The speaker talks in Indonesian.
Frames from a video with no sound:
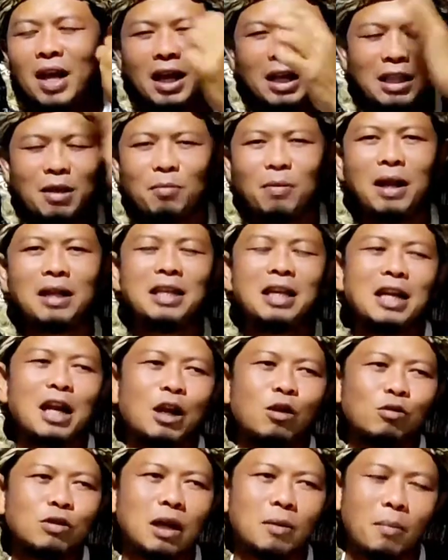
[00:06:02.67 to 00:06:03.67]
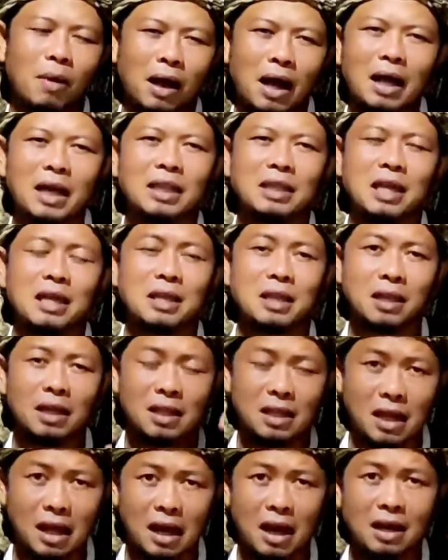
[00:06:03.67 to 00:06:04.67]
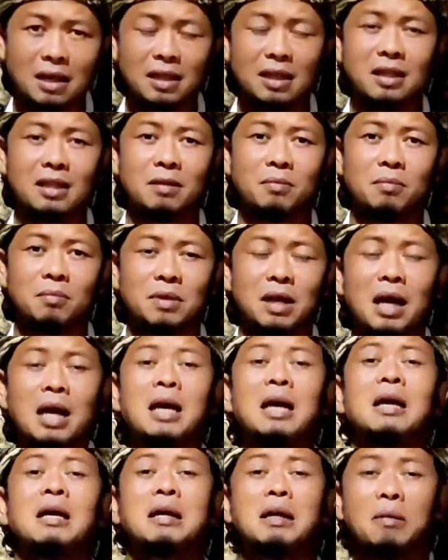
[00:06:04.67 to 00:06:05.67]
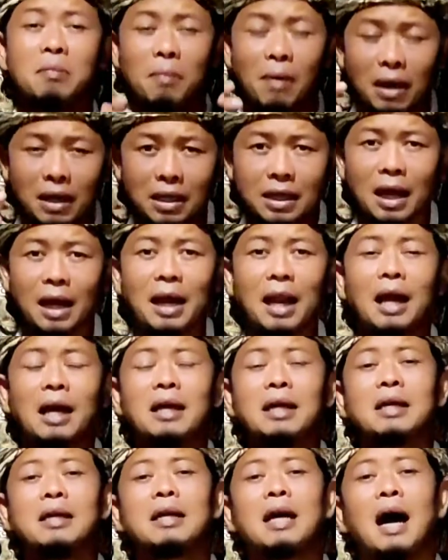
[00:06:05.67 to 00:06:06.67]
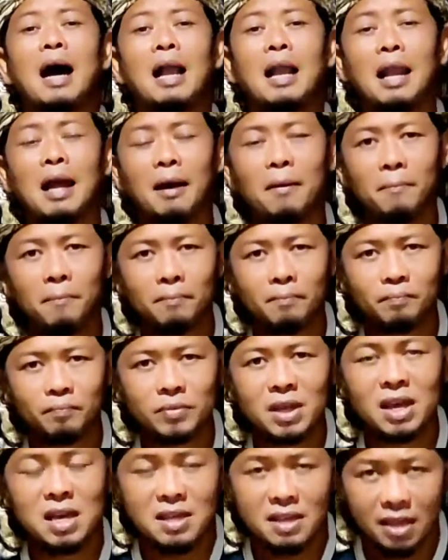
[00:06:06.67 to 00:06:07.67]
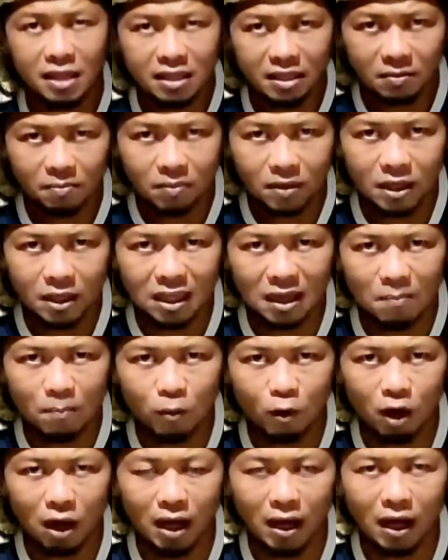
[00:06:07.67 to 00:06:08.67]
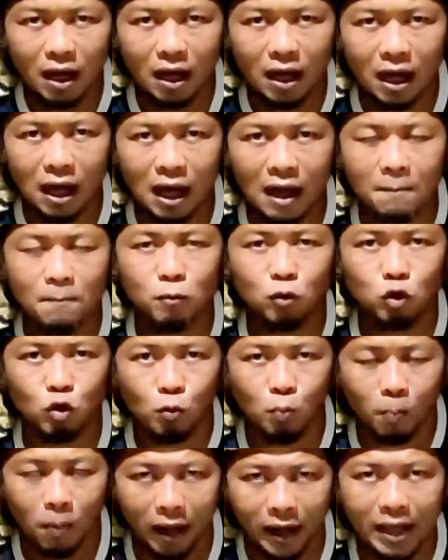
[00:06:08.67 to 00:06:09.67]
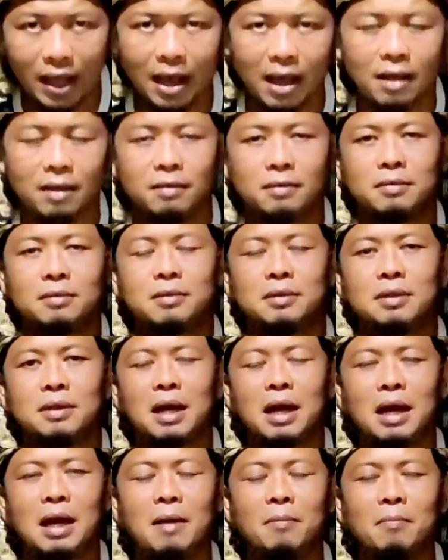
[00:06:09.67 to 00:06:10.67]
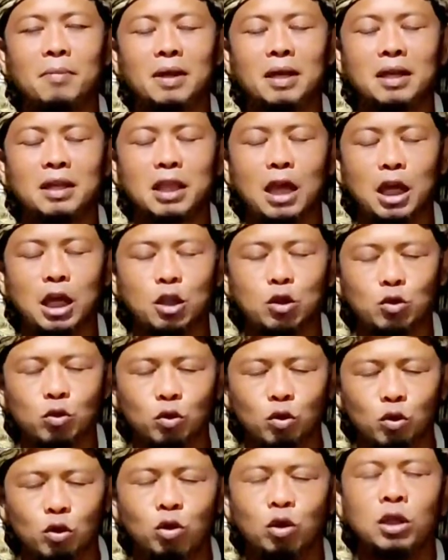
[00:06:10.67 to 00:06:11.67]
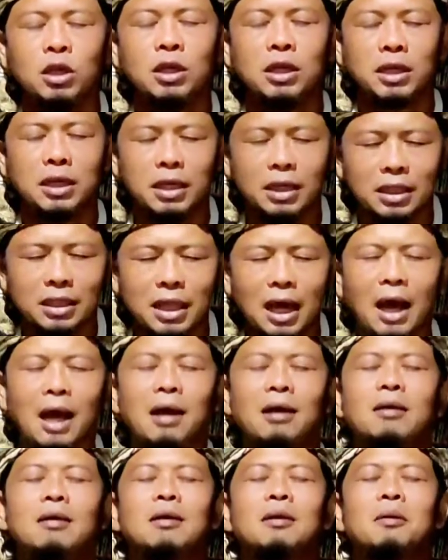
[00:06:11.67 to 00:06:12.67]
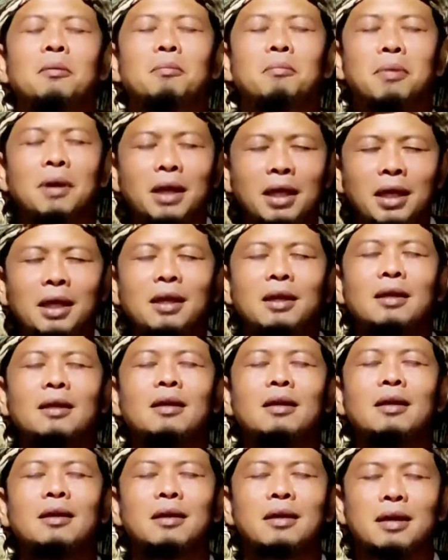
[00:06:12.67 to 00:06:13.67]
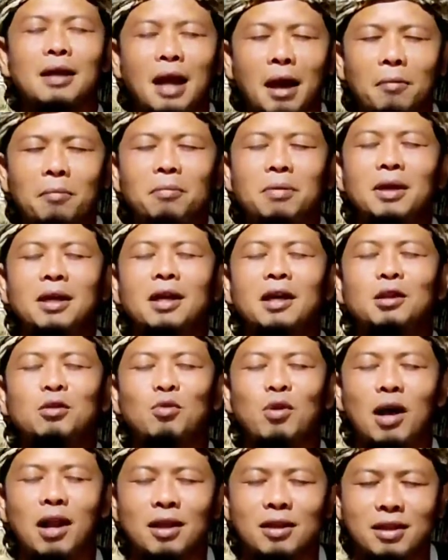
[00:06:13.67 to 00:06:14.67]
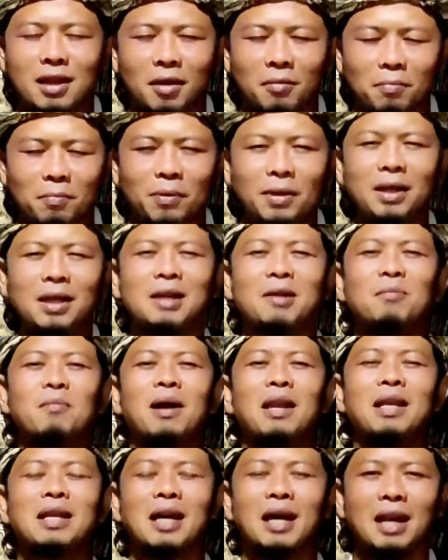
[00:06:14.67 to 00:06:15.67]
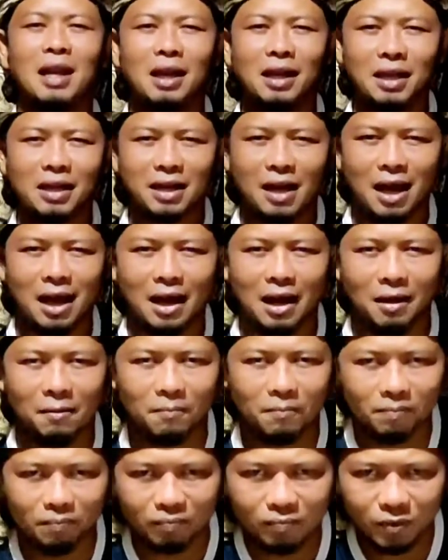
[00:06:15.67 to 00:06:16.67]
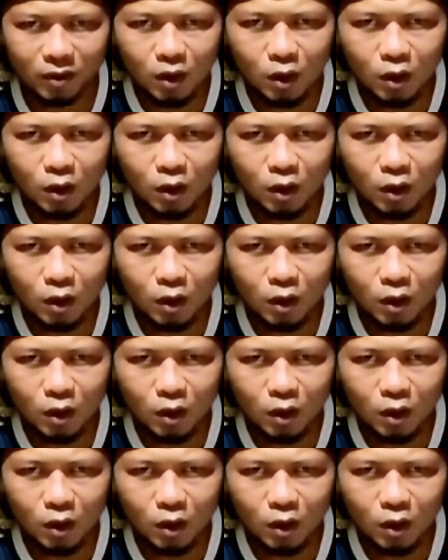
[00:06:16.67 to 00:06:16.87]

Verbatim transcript: Nah, kita belajar dari hutan, maka kita sekarang sistemnya kembalikan lagi ke alam. Sistem kita pola nanam supaya nanam kita itu kita beli kambing ngejual sapi kembalikan lagi ke alam